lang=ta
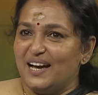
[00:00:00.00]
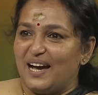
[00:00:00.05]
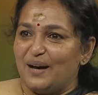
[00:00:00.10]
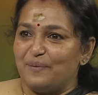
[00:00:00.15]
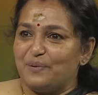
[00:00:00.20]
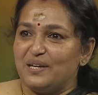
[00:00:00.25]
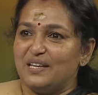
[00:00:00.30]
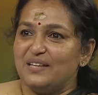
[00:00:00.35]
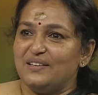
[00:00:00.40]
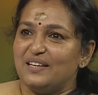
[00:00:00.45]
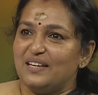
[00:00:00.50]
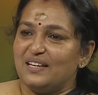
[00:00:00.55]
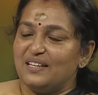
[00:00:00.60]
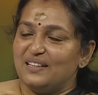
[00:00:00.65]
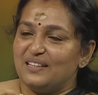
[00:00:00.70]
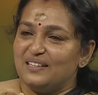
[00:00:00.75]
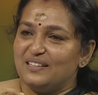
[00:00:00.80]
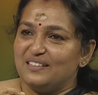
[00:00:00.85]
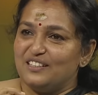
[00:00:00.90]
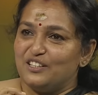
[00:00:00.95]
அப்போ
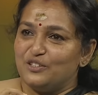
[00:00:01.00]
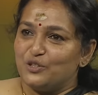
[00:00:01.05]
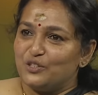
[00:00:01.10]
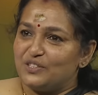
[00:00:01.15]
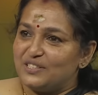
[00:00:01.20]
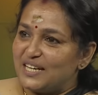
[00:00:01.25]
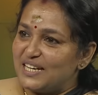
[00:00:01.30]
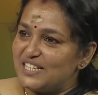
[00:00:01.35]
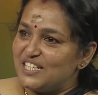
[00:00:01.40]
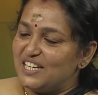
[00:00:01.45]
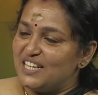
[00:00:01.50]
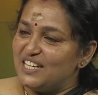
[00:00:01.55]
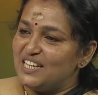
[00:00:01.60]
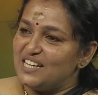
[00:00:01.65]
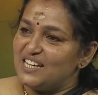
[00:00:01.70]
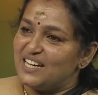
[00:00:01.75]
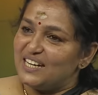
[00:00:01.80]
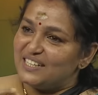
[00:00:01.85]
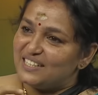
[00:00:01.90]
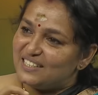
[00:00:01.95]
இது இந்த தொட்டா
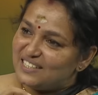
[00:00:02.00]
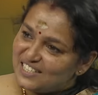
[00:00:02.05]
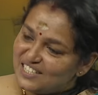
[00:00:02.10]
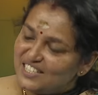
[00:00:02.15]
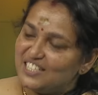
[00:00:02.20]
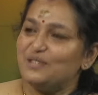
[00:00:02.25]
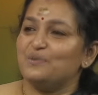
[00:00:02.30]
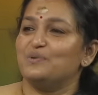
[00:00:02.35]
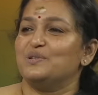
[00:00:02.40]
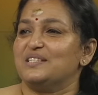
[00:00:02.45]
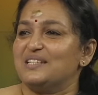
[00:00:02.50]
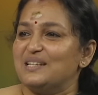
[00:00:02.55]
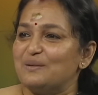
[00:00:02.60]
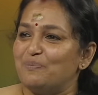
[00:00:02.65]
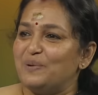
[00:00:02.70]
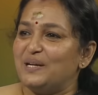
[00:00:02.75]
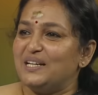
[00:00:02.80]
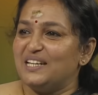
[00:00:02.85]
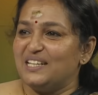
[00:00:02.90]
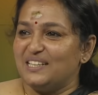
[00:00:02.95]
சின்னிங்கி கேட்டுட்டு ஷி வாஸ்
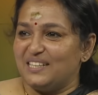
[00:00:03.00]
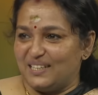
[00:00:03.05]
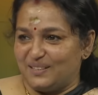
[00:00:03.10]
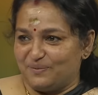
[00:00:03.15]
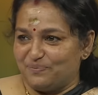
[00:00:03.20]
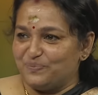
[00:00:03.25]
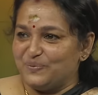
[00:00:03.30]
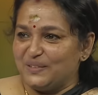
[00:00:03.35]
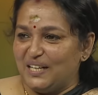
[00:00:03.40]
ரிப்பீட்டிங் தட்